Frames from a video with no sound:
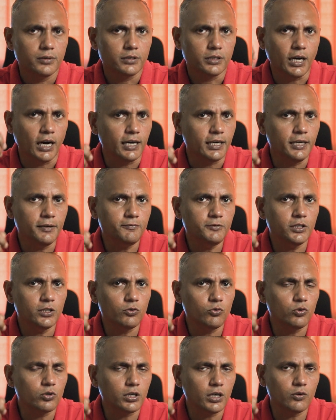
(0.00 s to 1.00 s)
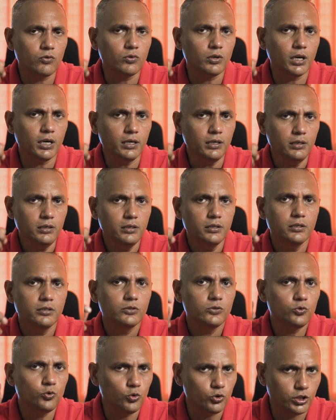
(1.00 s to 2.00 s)
तारीफ जरूर करूँगा
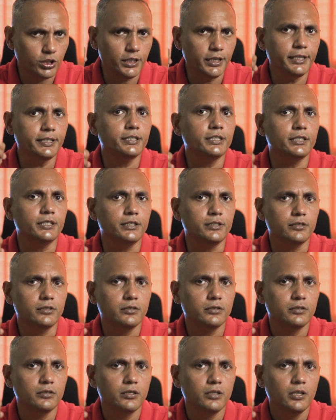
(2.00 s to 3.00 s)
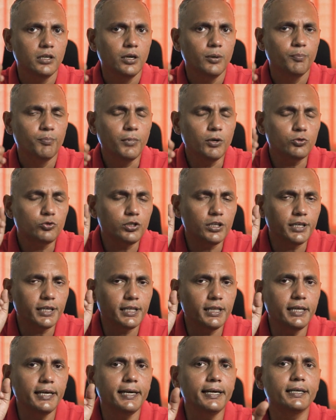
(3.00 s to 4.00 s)
दूसरी चीज़ मैं उससे
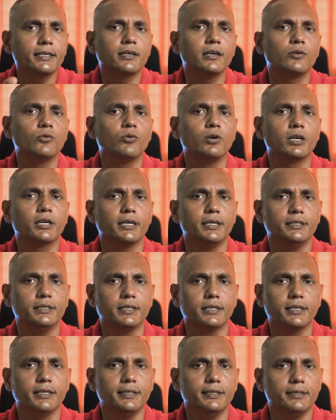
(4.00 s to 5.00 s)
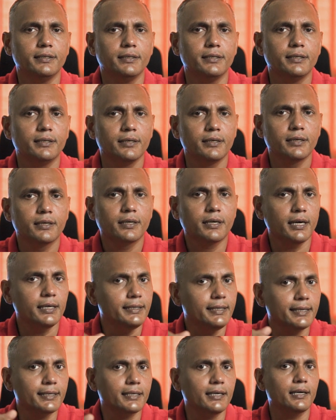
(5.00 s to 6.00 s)
रिलेट करूँगा कहीं ना कहीं
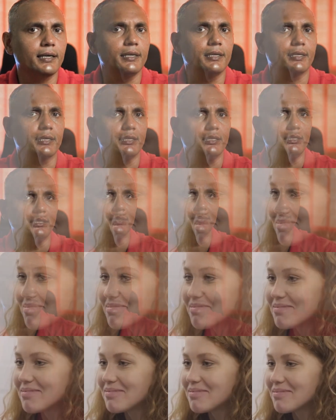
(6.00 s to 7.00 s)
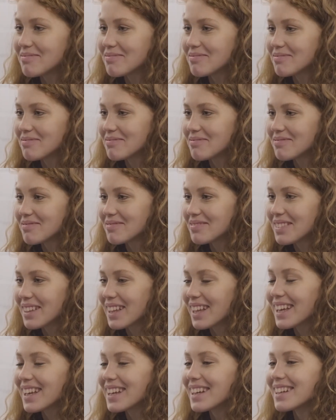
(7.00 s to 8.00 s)
कनेक्ट करने के लिए तो क्या
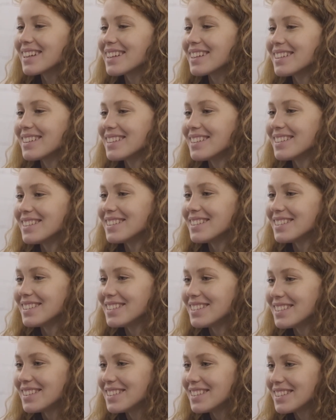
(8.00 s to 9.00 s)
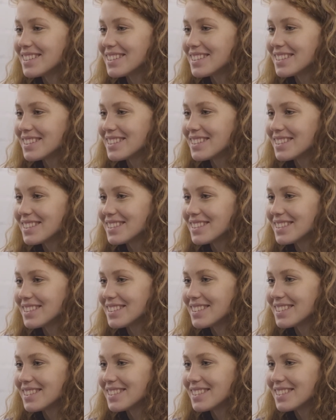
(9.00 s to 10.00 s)
जो भी प्रोफेशन में है वो वो
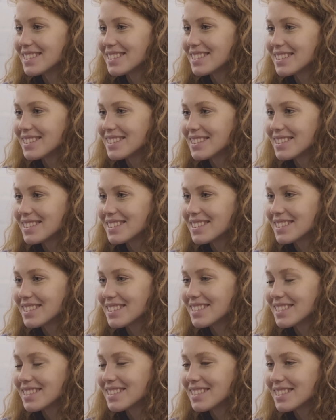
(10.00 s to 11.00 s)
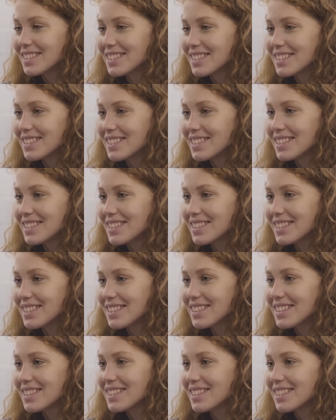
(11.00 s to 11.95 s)
प्रोफेशन से कुछ रिलेट करने की कोशिश करूंगा